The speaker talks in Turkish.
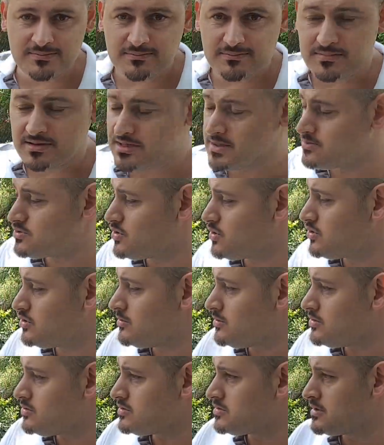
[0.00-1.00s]
Bizim
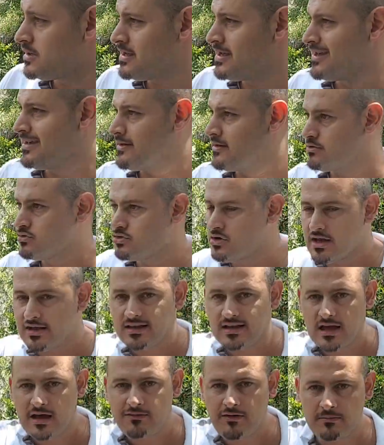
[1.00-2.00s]
sorunumuz
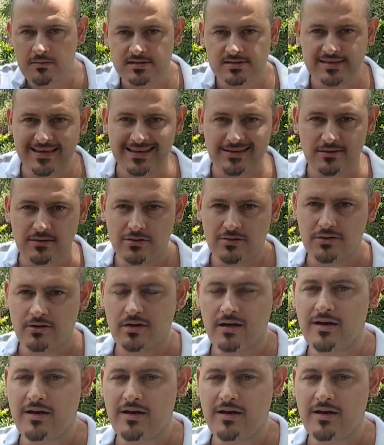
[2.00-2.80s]
sürekli kafamız telliyor.